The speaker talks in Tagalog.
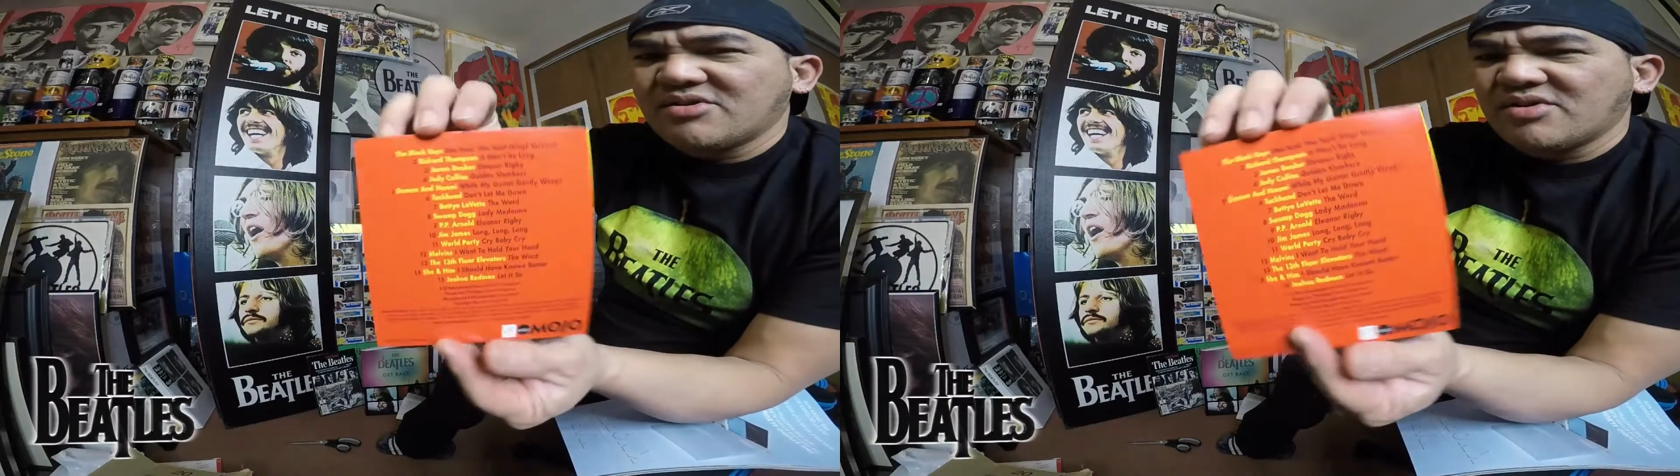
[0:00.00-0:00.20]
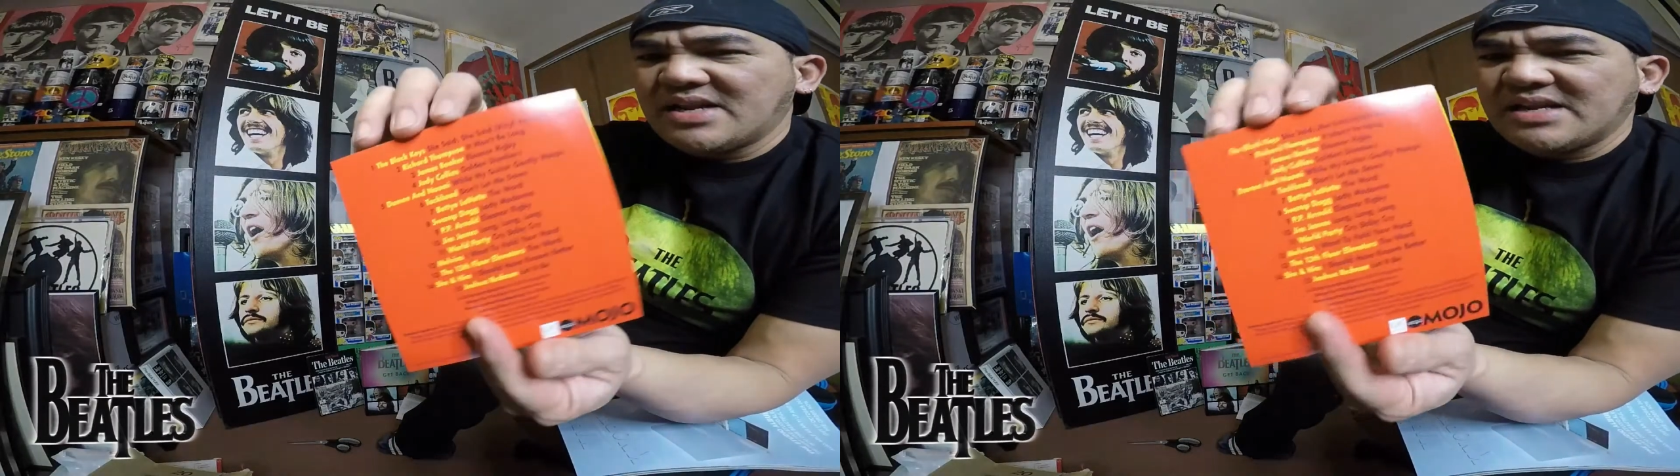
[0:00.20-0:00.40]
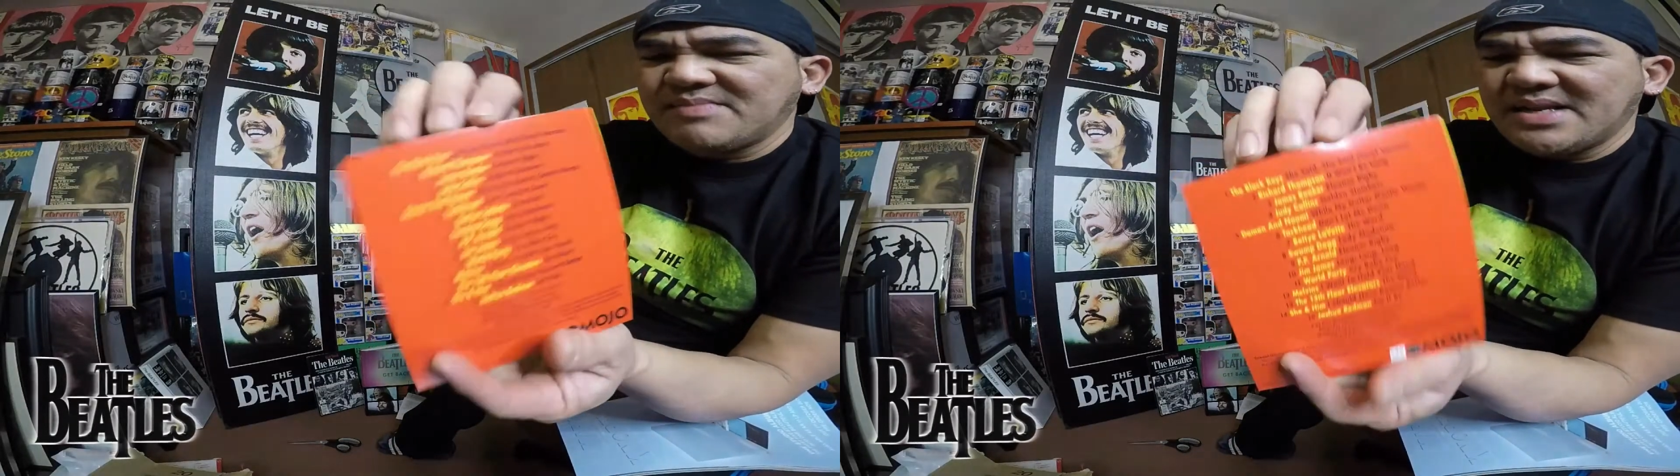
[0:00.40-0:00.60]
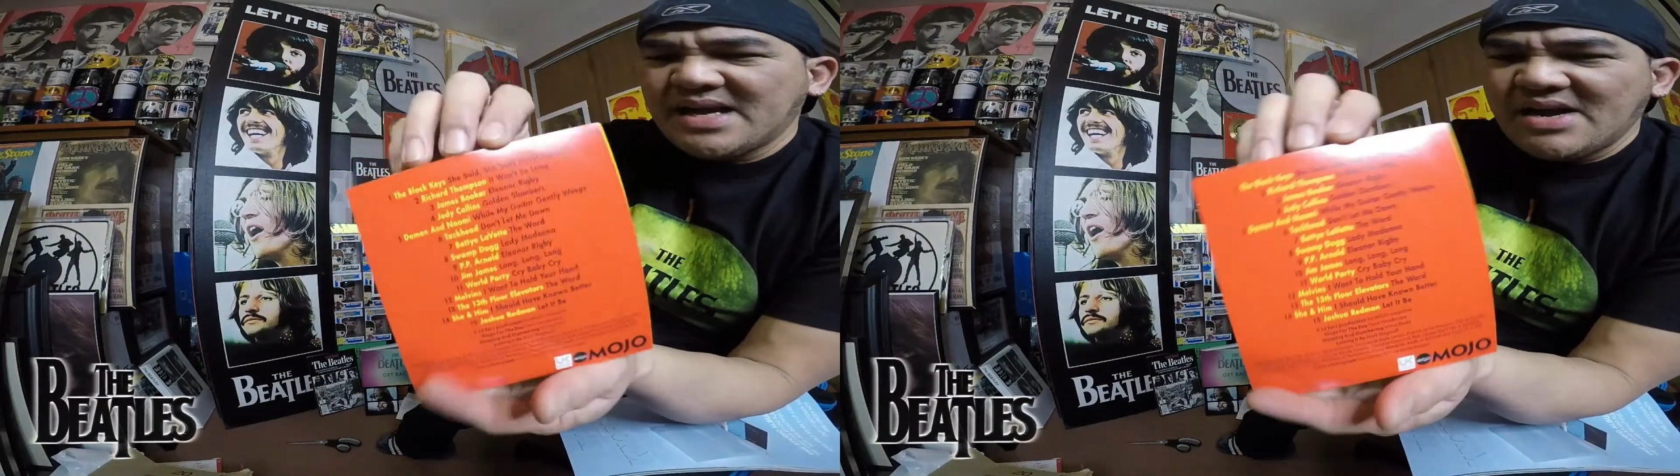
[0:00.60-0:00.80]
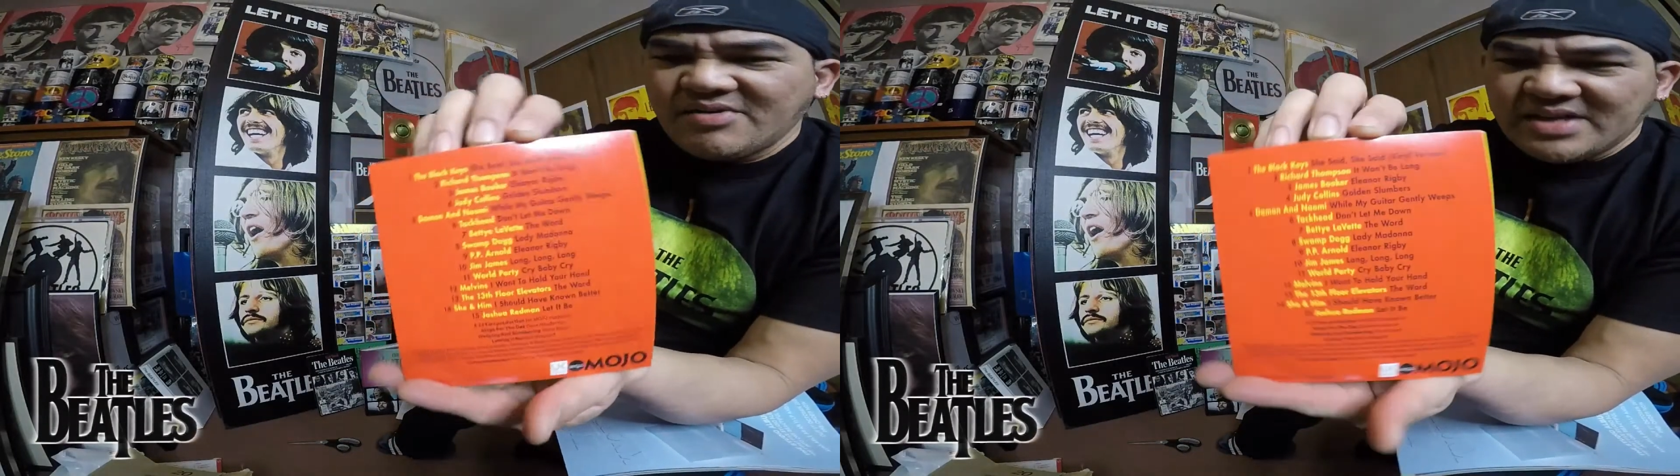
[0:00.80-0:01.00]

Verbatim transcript: Don't Let Me Down,